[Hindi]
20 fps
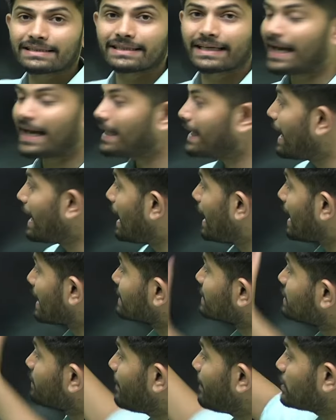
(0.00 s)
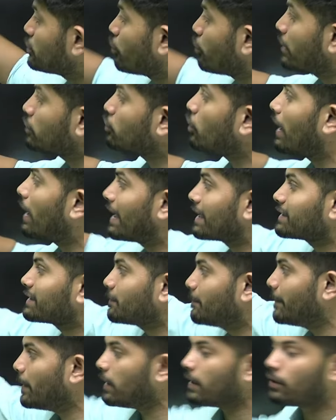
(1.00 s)
से क्या है कि अर्थ भी जो है तो अर्थ
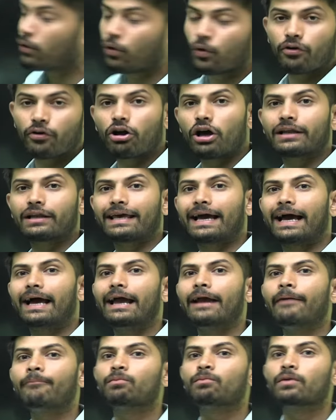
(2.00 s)
भी ओवरऑल क्या है